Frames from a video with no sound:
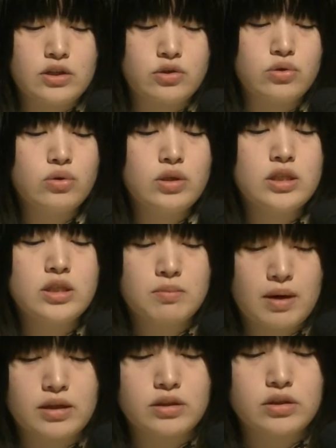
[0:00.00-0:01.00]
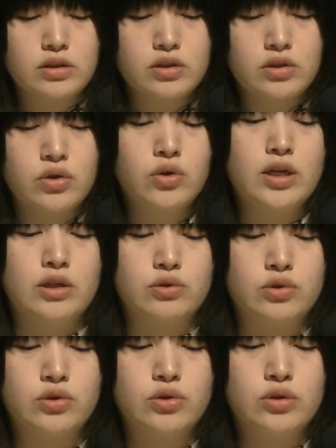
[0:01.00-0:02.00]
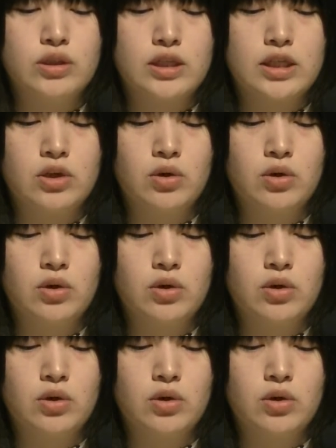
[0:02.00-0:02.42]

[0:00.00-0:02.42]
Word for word: 11万912